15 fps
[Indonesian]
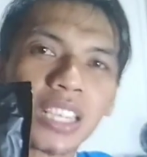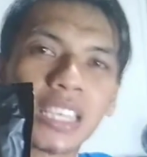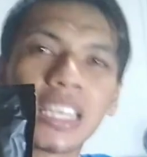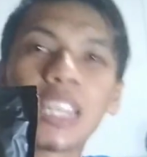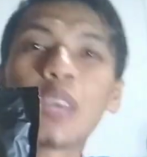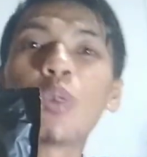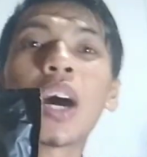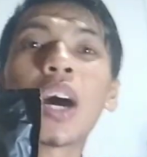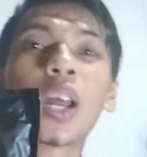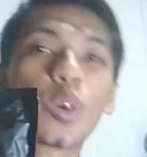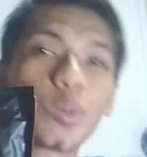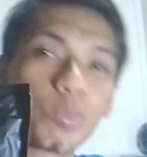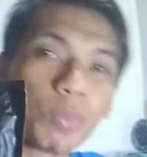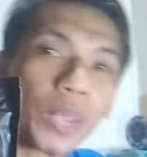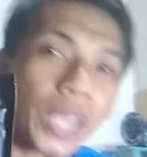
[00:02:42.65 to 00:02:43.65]
di
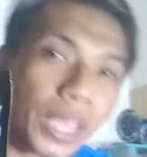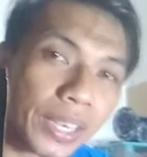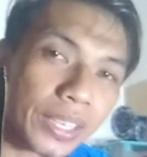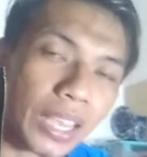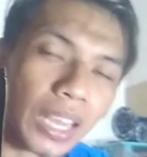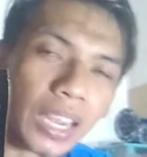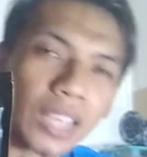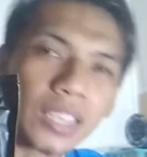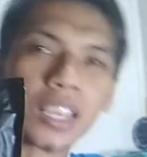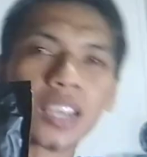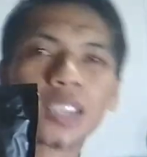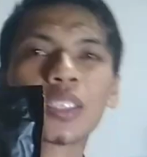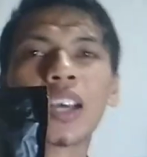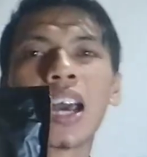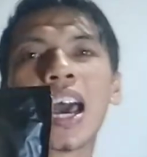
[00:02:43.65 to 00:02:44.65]
warung pinggir jalan
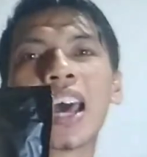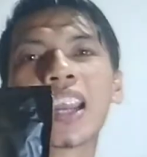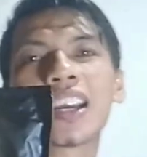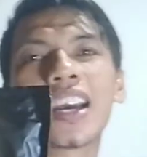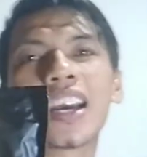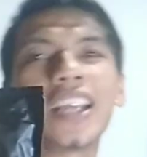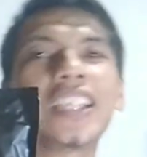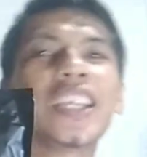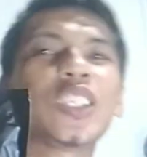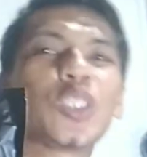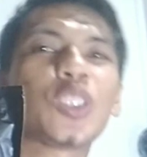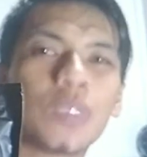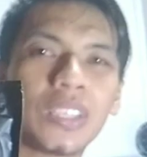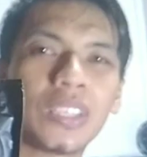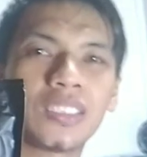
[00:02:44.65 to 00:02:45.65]
yang harganya
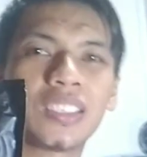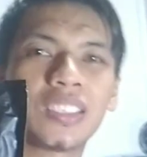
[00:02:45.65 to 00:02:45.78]
cuma